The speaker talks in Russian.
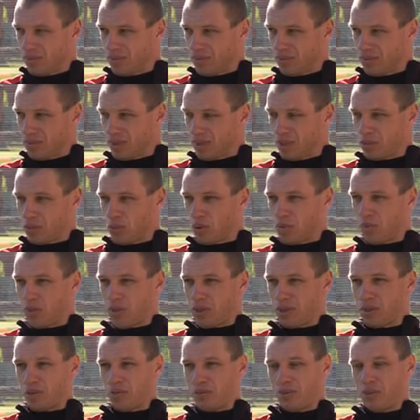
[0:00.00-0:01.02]
золотой
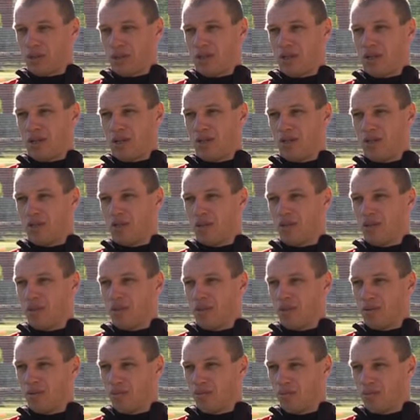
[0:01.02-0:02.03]
матч там с Аланией. Да, с
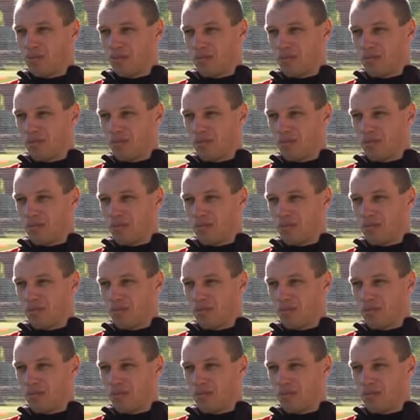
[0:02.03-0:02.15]
Аланией.